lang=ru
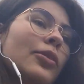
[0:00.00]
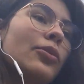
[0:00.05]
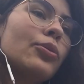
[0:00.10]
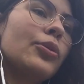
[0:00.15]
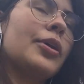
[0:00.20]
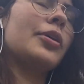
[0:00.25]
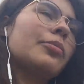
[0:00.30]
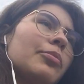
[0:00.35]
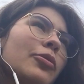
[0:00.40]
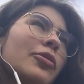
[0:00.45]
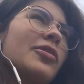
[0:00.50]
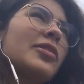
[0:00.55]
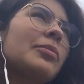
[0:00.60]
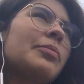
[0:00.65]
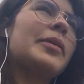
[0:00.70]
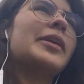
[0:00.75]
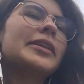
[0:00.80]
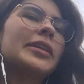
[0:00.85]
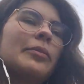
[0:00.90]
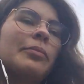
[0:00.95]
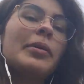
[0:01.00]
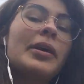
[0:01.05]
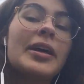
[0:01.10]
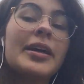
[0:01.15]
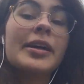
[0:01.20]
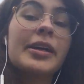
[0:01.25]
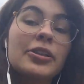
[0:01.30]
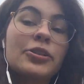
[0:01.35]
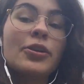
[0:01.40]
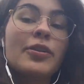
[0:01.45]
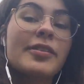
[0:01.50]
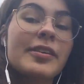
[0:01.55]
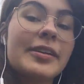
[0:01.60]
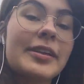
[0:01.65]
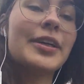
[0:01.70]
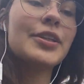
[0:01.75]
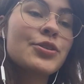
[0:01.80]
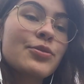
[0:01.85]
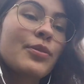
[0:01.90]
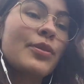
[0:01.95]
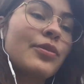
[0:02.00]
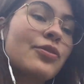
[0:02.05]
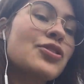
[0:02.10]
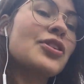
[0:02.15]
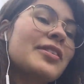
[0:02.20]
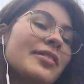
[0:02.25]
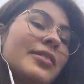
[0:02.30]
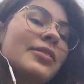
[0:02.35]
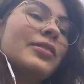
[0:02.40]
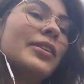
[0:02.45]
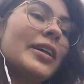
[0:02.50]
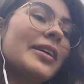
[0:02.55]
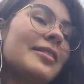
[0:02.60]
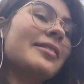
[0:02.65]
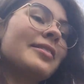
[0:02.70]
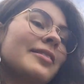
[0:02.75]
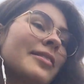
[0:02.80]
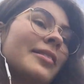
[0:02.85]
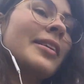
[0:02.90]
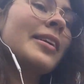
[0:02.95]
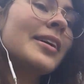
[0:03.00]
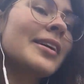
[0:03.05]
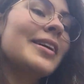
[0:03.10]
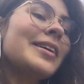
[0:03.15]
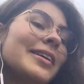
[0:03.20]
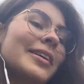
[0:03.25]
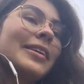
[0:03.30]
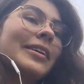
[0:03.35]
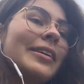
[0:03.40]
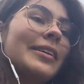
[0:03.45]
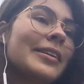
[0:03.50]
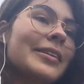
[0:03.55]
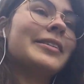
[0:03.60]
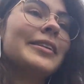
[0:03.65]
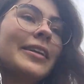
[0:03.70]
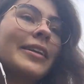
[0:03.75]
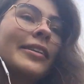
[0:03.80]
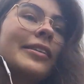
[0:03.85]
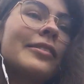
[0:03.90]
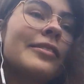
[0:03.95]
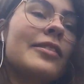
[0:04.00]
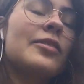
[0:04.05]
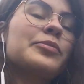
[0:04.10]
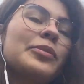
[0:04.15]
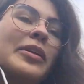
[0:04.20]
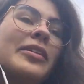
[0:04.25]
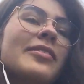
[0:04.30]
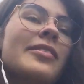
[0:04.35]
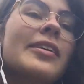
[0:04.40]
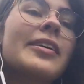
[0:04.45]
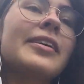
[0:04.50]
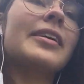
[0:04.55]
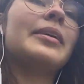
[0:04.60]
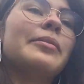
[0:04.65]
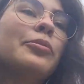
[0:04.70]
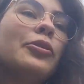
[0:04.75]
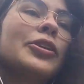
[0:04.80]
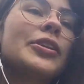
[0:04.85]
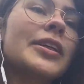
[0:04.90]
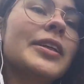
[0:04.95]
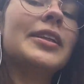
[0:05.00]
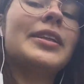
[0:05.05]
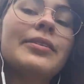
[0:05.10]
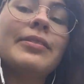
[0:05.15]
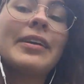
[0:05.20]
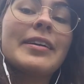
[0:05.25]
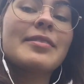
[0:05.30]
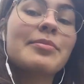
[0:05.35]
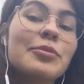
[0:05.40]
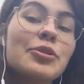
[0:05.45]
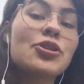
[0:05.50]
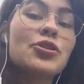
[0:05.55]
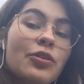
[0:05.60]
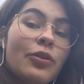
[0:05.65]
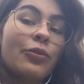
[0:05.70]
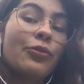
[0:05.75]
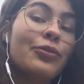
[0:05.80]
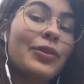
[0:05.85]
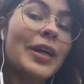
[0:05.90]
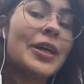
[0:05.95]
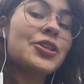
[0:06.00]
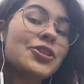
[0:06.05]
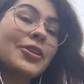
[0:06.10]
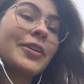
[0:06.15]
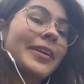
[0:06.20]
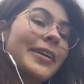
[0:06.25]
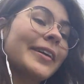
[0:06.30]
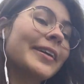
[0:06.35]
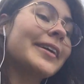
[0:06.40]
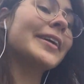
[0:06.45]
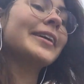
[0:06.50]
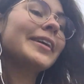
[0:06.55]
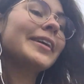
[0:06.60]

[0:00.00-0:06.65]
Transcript: Ой, после пятой пары, которая заканчивается в 6.20. Э, наркодиспансер работает до 8 часов вечера.